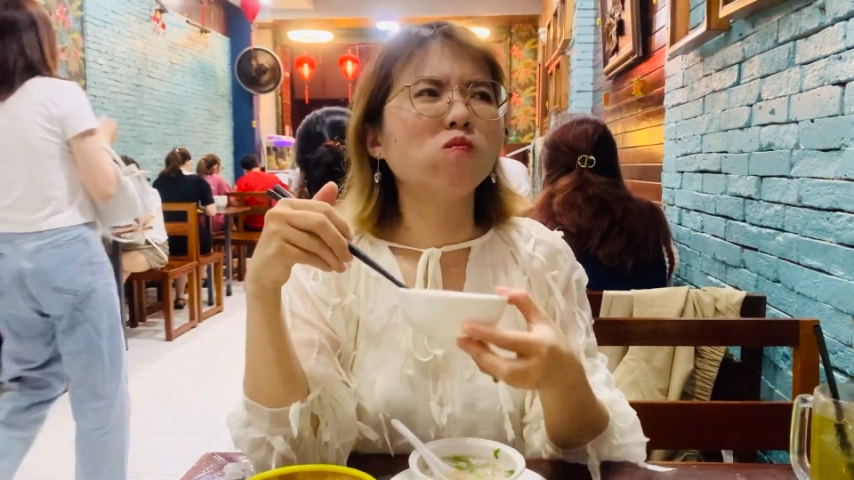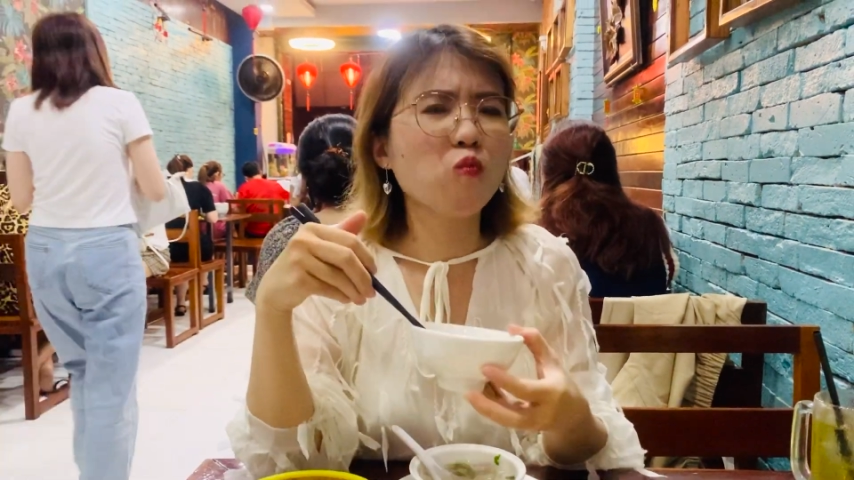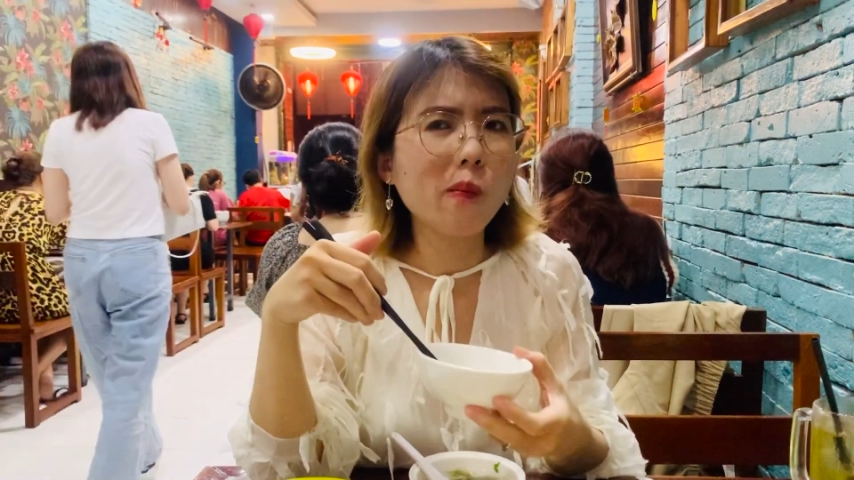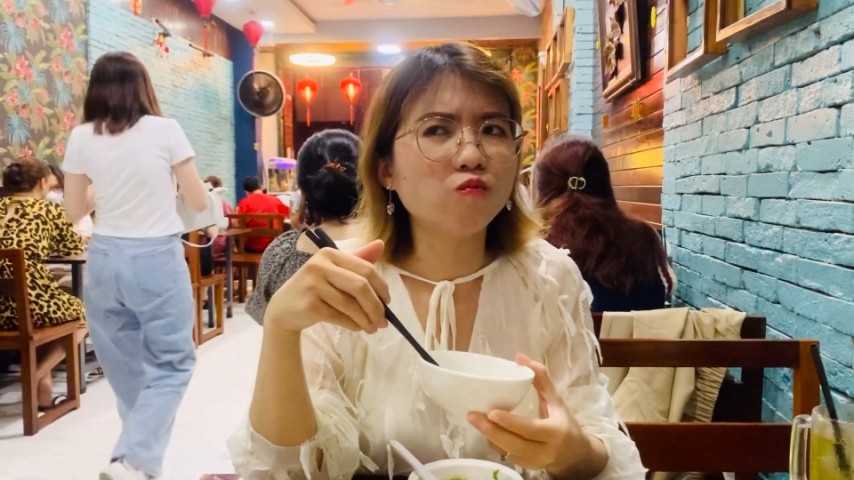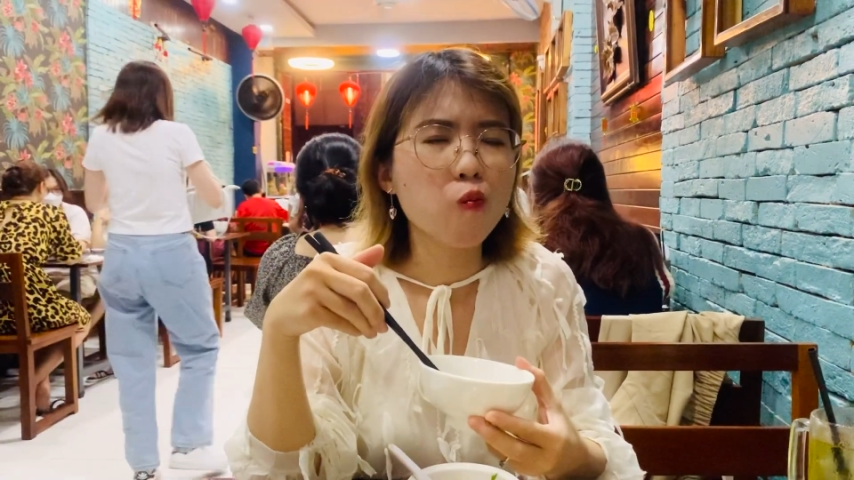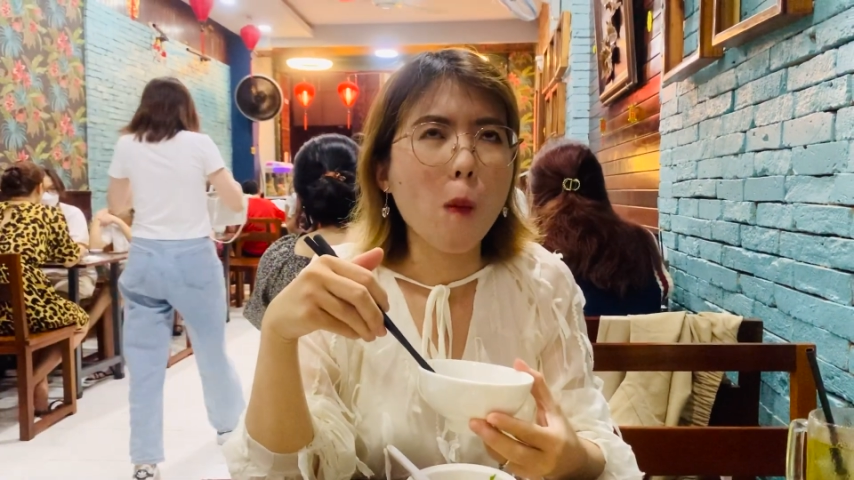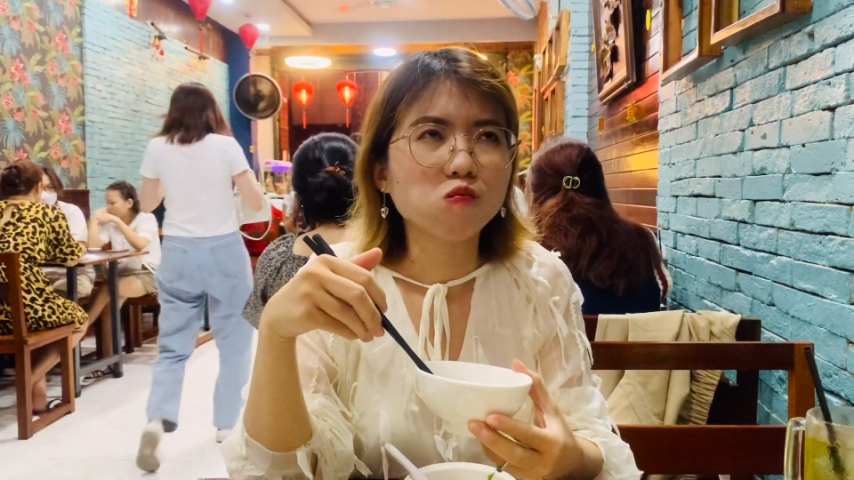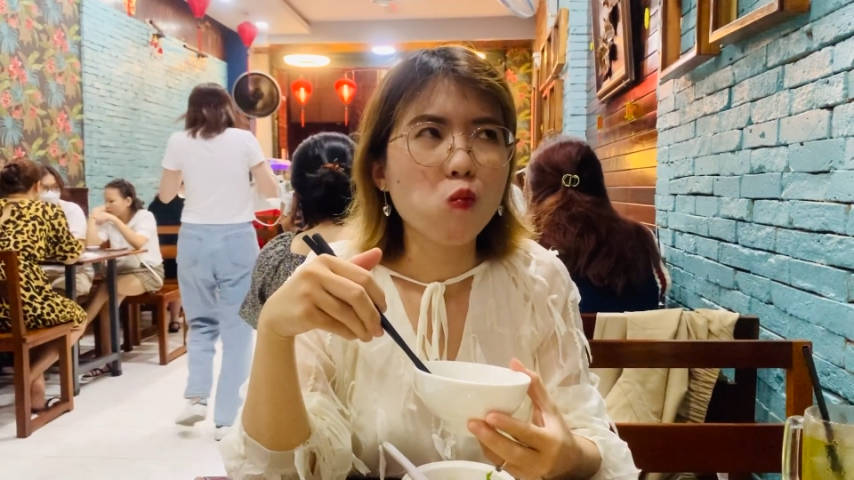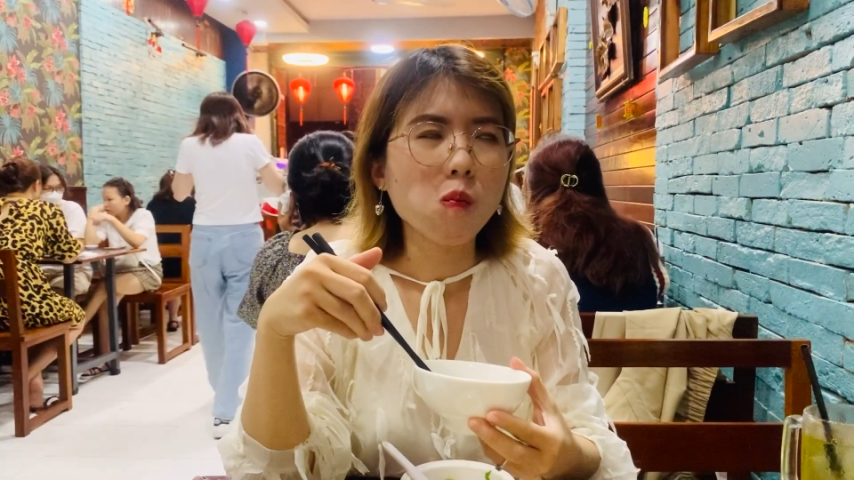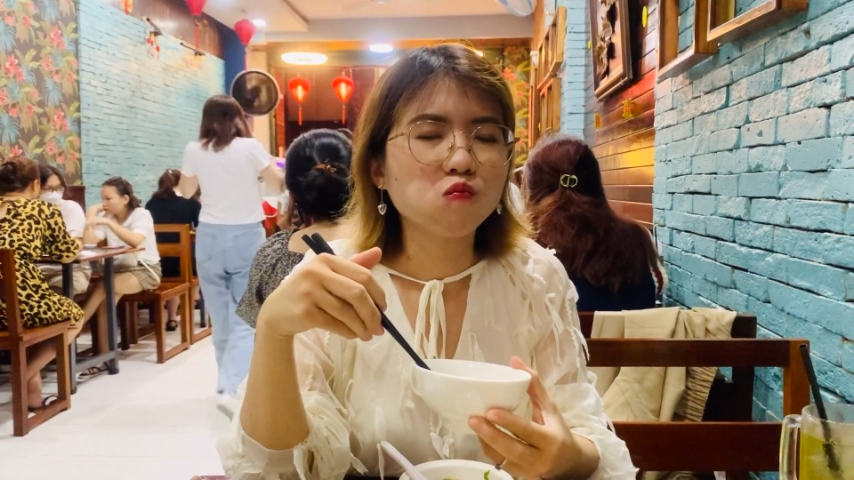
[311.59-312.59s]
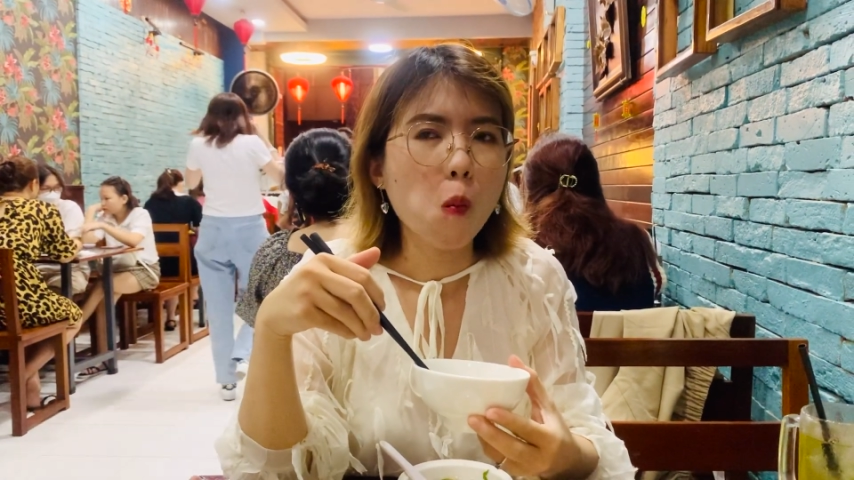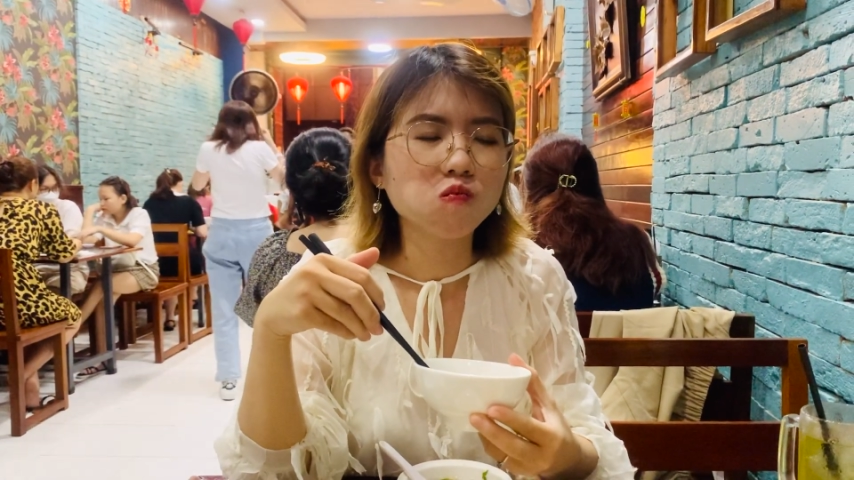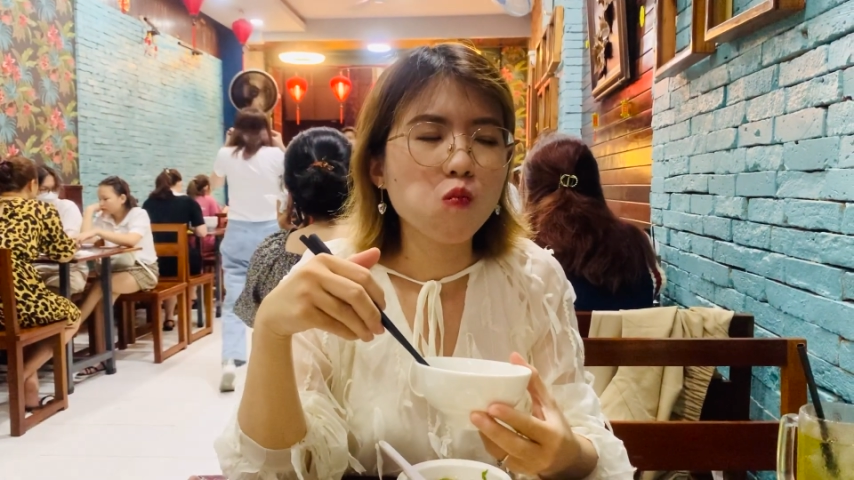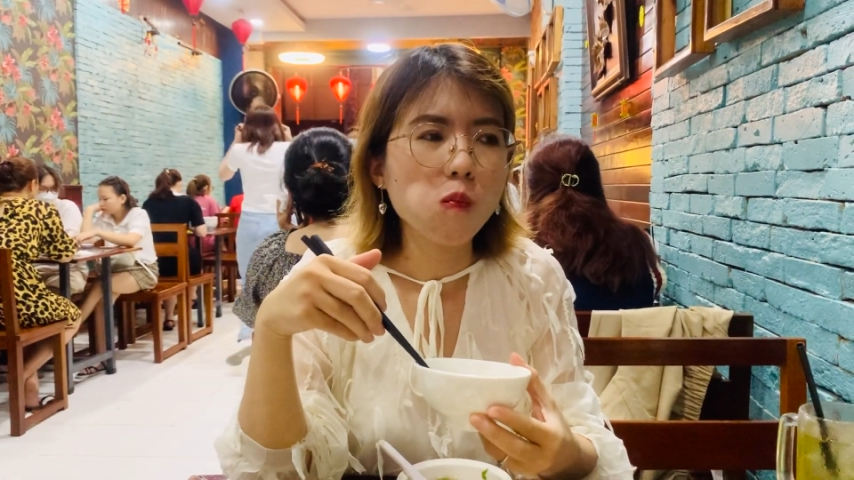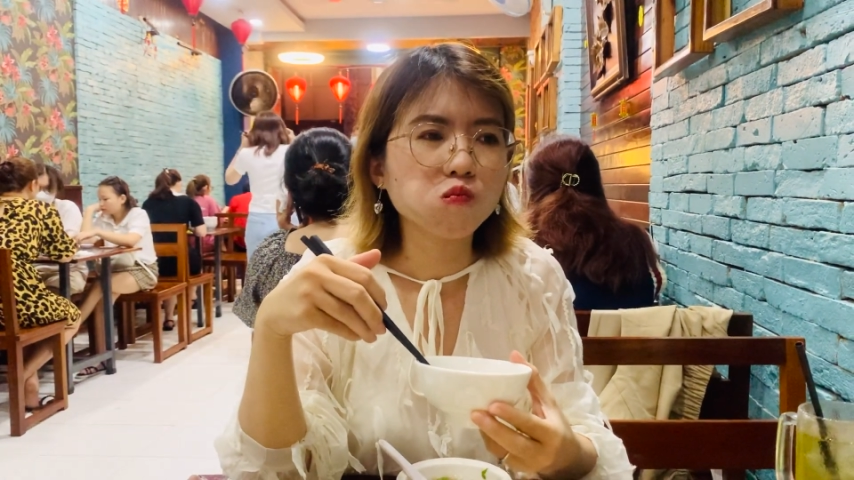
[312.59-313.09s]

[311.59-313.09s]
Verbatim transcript: nên bạn nào mà thích béo béo thì sẽ thích